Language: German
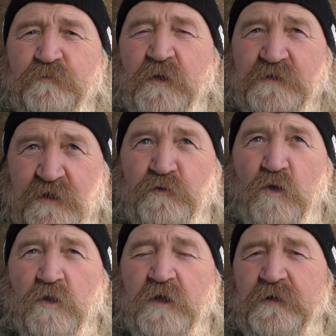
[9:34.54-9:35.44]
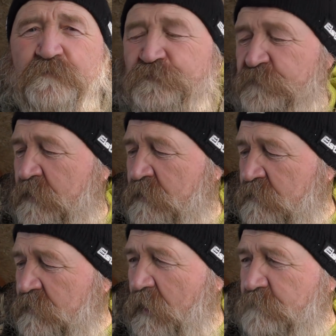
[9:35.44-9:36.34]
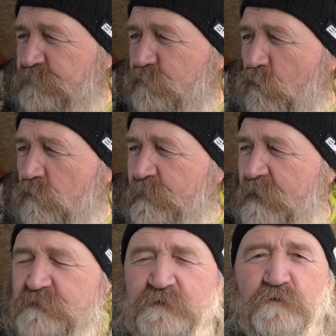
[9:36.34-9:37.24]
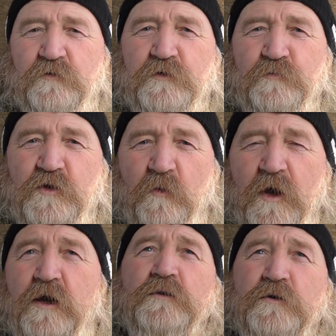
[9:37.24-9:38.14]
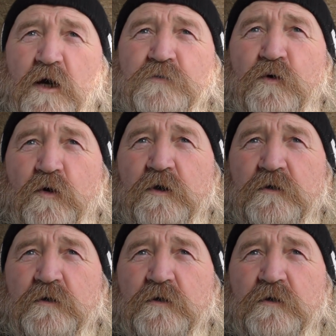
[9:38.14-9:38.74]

Benzinkocher, einen alten Kohlmans und im Sommer Gaskocher.